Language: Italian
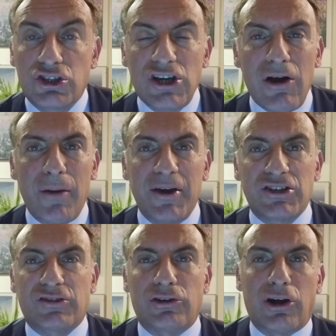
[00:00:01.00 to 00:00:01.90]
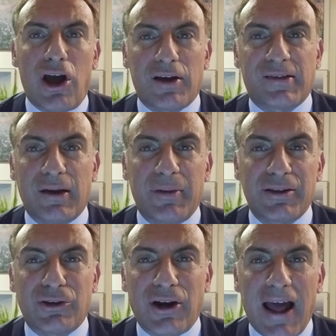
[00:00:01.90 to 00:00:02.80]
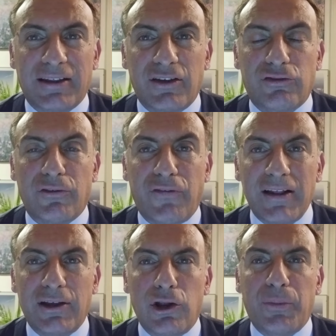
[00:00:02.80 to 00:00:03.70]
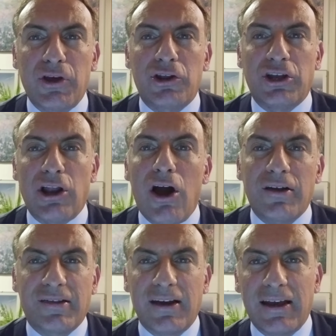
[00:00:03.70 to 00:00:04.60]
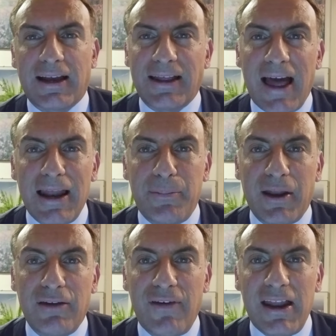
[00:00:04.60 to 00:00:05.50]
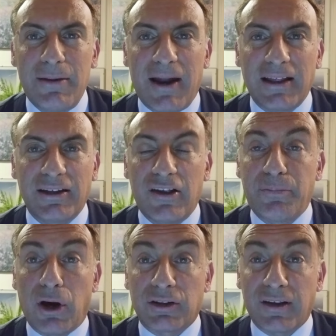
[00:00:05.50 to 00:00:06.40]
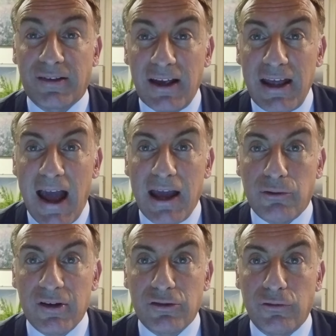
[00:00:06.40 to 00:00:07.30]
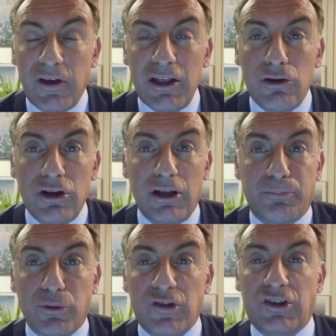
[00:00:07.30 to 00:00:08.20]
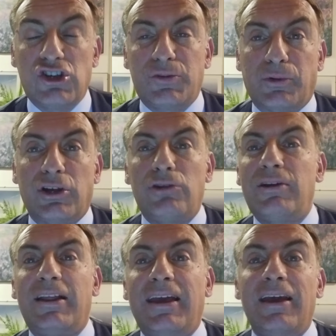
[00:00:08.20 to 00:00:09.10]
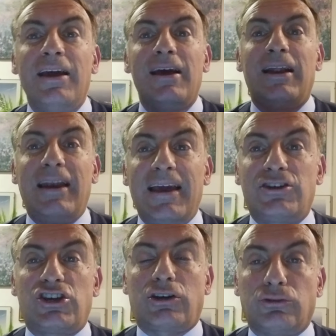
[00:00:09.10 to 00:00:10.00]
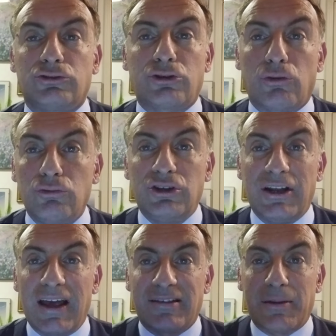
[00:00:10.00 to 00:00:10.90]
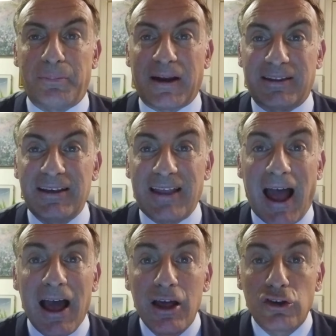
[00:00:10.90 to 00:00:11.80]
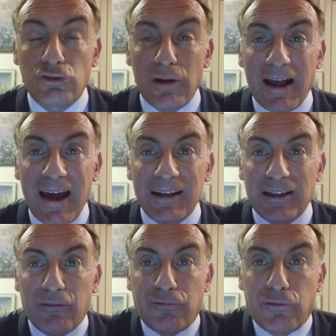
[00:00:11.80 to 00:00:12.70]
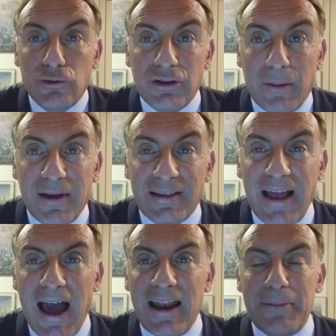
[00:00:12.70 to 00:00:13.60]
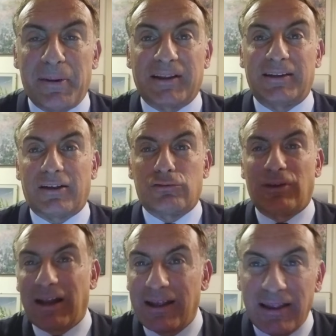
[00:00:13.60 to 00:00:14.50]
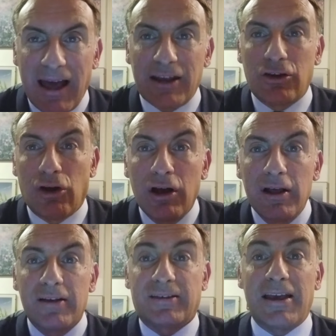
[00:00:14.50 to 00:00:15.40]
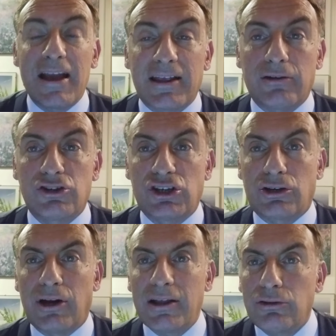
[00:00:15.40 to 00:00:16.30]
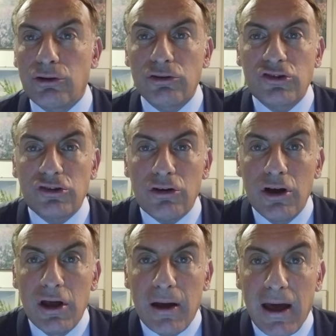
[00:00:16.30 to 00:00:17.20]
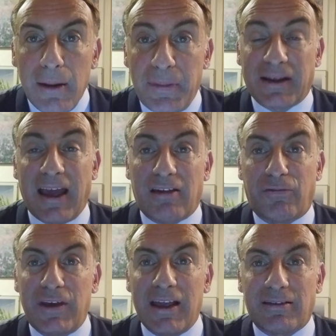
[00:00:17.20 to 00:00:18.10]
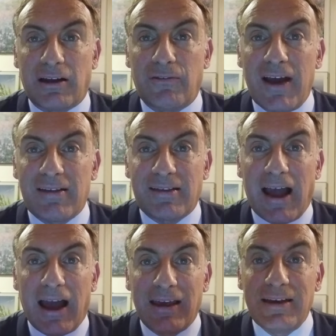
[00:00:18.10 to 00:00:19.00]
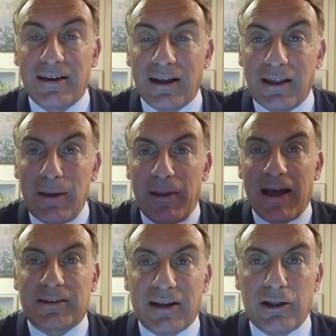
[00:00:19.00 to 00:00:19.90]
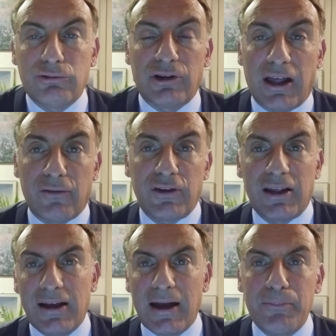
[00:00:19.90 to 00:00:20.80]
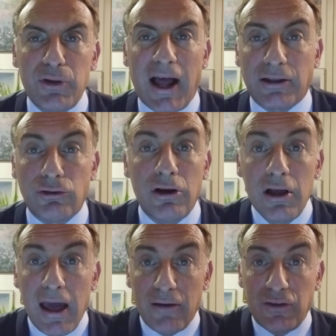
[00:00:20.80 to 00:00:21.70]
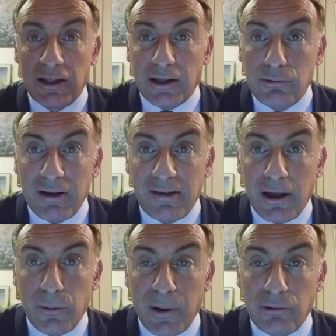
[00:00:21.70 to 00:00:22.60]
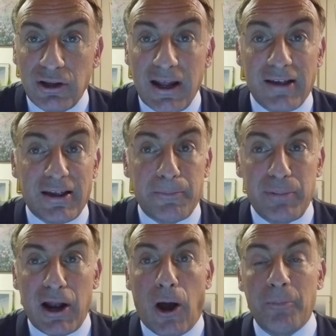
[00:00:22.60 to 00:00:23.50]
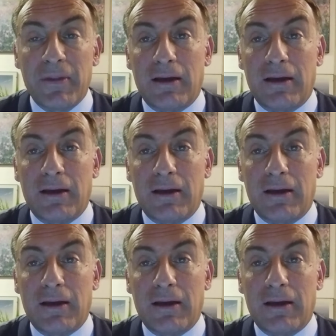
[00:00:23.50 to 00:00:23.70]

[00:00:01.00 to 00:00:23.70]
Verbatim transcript: Ciao amici, sono Lox, bentornati sui Fatti e le opinioni di Lox, il canale per i veri malati di sport. Serie A in questo video, il posticipo del lunedì, Lecce contro Udinese. Partita sulla carta fondamentale, partita sul calendario segnata col circoletto rosso, eh, perché sfida salvezza incredibile a tre turni dalla fine del campionato, è finita 2-0 per l'Udinese. Però,